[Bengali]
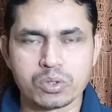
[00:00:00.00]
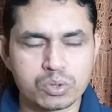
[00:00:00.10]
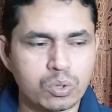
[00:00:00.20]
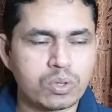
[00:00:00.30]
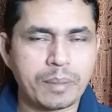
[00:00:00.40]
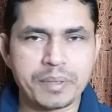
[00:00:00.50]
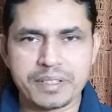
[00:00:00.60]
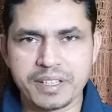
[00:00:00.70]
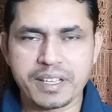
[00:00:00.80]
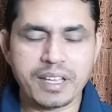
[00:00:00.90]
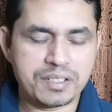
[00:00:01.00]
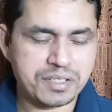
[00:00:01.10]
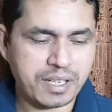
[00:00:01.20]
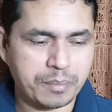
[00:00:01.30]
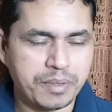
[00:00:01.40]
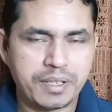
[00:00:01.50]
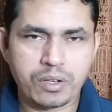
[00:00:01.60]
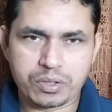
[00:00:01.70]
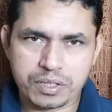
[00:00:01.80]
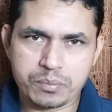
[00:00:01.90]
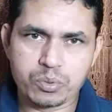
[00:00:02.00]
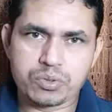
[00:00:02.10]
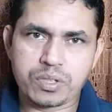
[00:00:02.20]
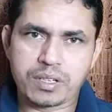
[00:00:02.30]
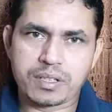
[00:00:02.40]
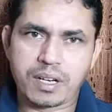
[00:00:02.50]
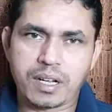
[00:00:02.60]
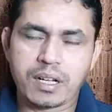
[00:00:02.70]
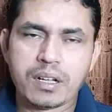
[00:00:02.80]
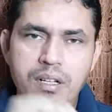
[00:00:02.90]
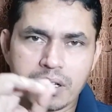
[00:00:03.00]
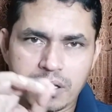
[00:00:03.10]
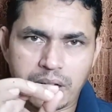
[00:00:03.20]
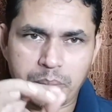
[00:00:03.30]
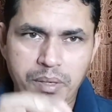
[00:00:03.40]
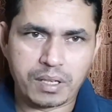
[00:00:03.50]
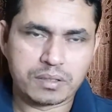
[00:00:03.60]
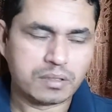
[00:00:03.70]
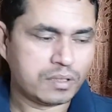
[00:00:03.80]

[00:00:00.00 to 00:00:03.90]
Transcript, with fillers: তো চলুন আমি দেখে আসি আমি অকটেন বুস্টারটা আমার